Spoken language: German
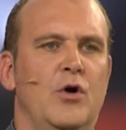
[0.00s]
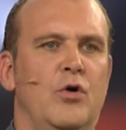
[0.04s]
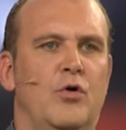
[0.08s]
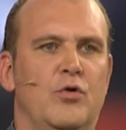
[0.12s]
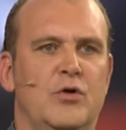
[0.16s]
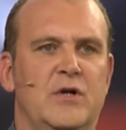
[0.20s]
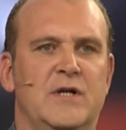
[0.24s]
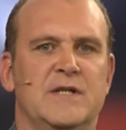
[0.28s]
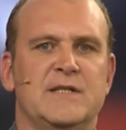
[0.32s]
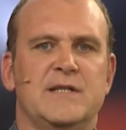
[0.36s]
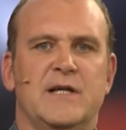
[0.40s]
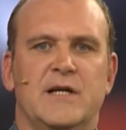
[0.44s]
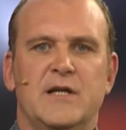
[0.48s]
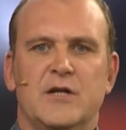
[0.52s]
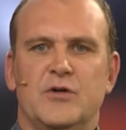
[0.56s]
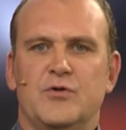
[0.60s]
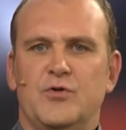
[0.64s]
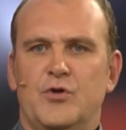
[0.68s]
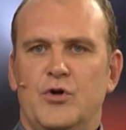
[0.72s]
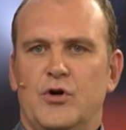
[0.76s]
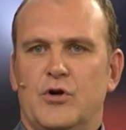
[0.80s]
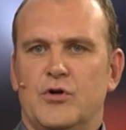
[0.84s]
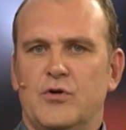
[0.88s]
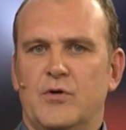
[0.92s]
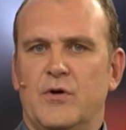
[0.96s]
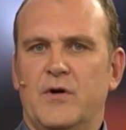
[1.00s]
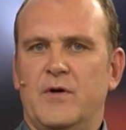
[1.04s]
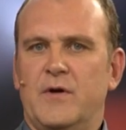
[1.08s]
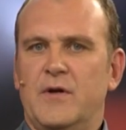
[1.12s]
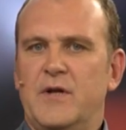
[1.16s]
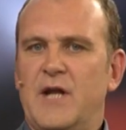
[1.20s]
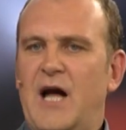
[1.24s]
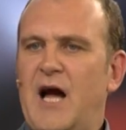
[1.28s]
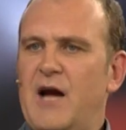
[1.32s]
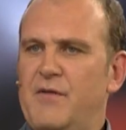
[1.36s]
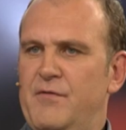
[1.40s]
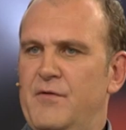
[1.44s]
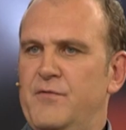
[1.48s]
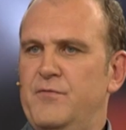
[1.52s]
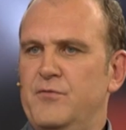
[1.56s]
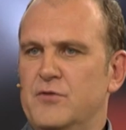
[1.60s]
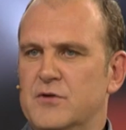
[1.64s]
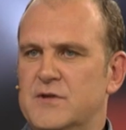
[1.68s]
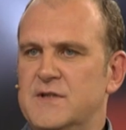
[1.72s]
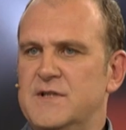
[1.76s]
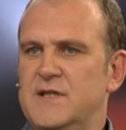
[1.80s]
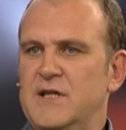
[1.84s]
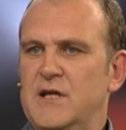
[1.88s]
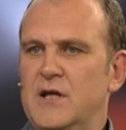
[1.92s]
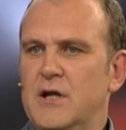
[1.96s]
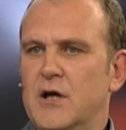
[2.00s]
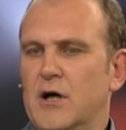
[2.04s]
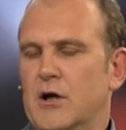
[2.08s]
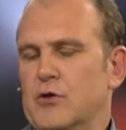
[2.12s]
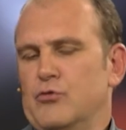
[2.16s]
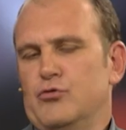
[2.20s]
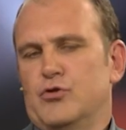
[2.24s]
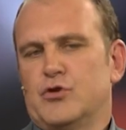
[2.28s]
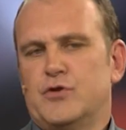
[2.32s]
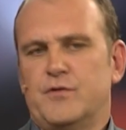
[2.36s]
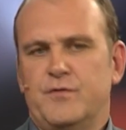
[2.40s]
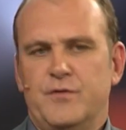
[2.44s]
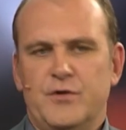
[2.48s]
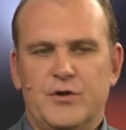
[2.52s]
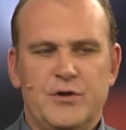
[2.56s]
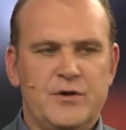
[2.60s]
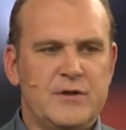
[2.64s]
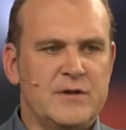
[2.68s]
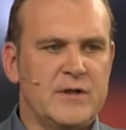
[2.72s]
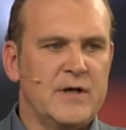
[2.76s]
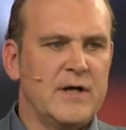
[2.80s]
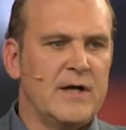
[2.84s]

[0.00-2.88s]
und dass er natürlich auch nach wie vor Ziele hat. Und das finde ich